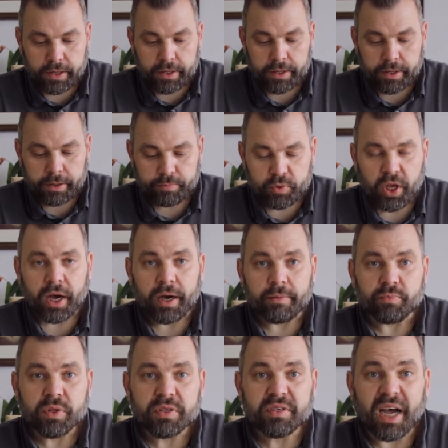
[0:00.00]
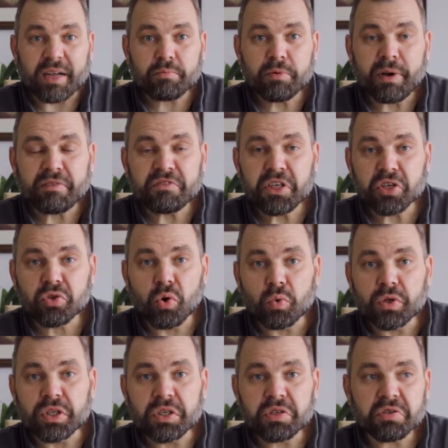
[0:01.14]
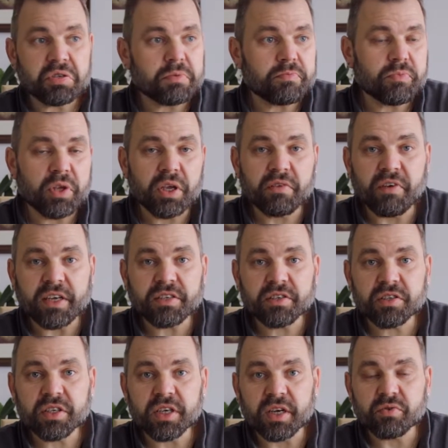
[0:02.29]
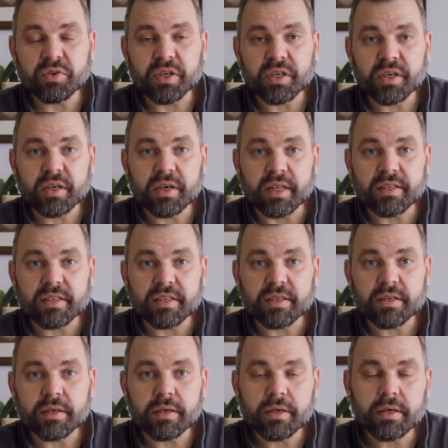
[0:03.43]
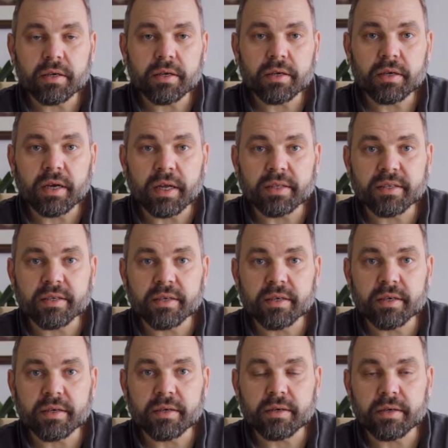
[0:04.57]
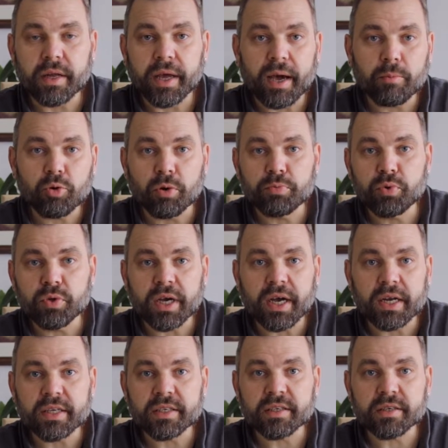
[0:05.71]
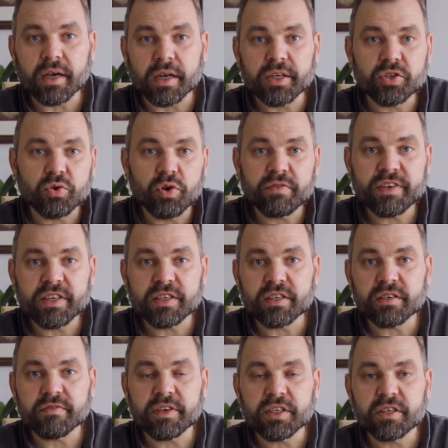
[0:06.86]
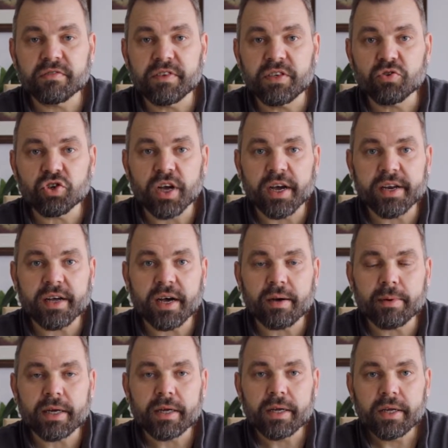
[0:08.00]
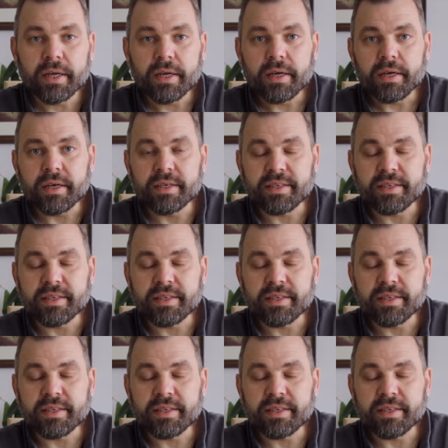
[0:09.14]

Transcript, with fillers: Ähm, ja, sagt mir mal, wie der Ton ist. Ich weiß es nicht, also ich kann es kann's, äh, nachher am Computer kann ich kann ich's hören, wenn ich, wenn ich das Video schneide, aber äh,